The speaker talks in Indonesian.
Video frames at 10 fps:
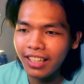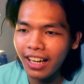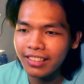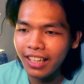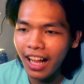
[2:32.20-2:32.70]

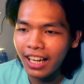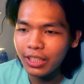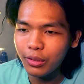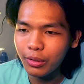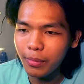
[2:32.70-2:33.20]

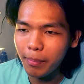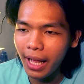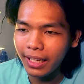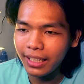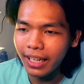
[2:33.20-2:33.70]
sekali-sekali dulu
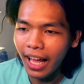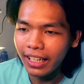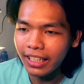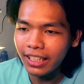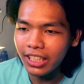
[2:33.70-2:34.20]
makan
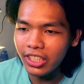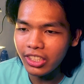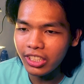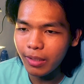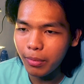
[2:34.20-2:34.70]
daging kelinci,